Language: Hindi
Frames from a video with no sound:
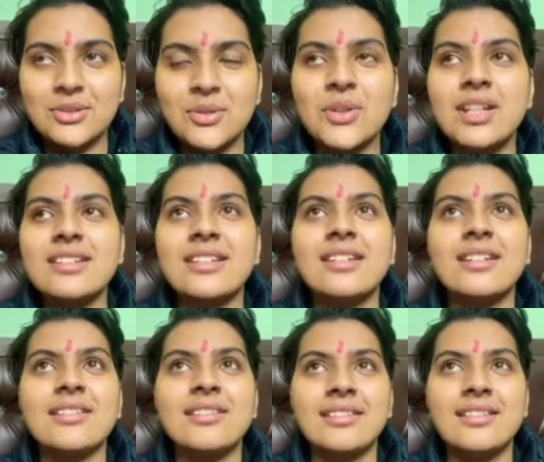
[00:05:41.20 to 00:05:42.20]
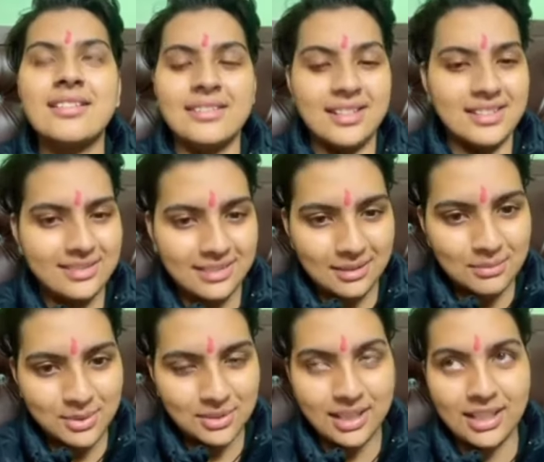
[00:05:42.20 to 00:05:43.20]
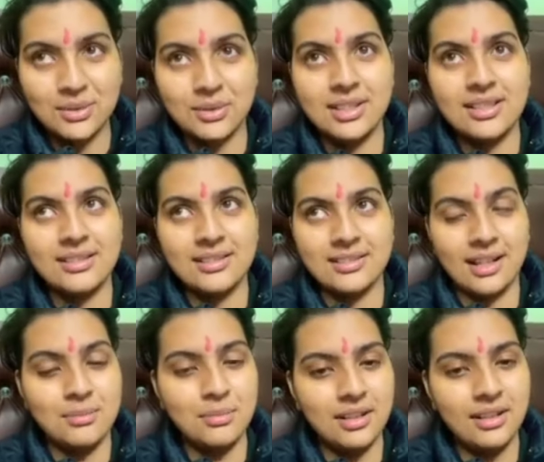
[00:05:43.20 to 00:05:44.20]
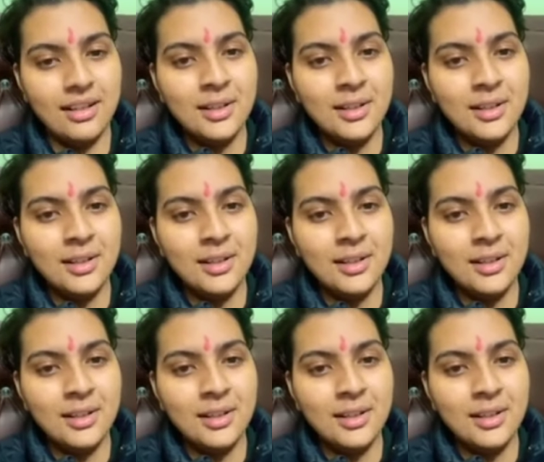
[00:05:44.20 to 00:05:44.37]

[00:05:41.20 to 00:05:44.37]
रोने से दर्द दर्द कम होते हैं रोने से ज़ख्म